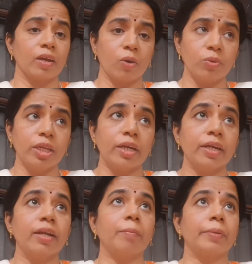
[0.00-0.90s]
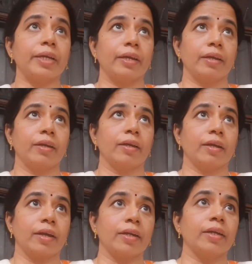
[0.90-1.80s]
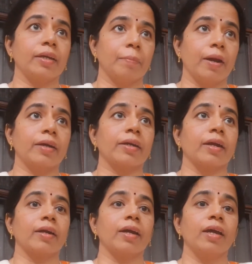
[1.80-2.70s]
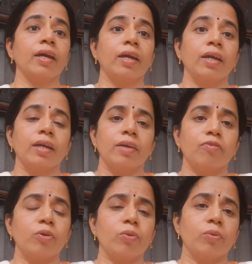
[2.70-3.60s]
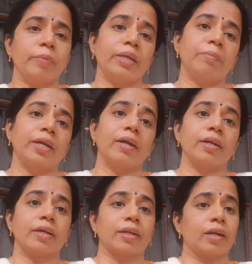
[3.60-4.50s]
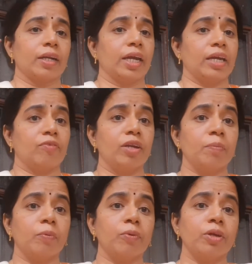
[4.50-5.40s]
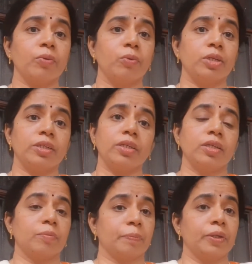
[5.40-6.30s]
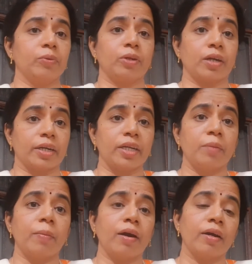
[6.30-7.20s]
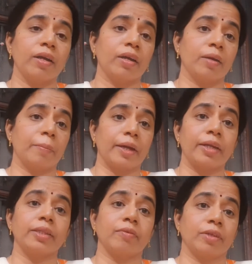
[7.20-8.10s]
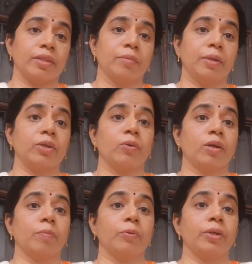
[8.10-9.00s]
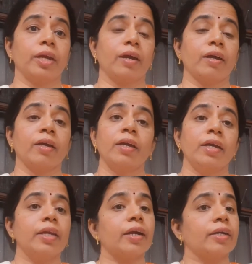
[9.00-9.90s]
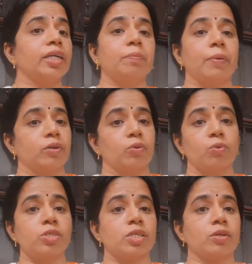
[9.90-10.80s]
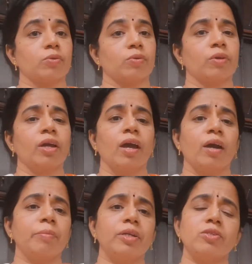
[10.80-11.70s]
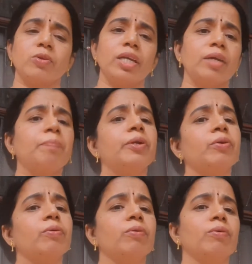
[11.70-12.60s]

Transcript: கவுந்தியடிகள் அப்படியே கண்ணகியை பார்க்குறாங்க இவ்வளோ மென்மையாக இருக்கிறாளே இவ்வளோ போய் கூட்டிட்டு நீ இப்படி ஒரு கடினமான பயணத்தை வந்து மேற்கொள்ள போறியா நீ கண்டிப்பாக யோசிக்கணும் அப்படின்னு சொல்லி எப்படியோ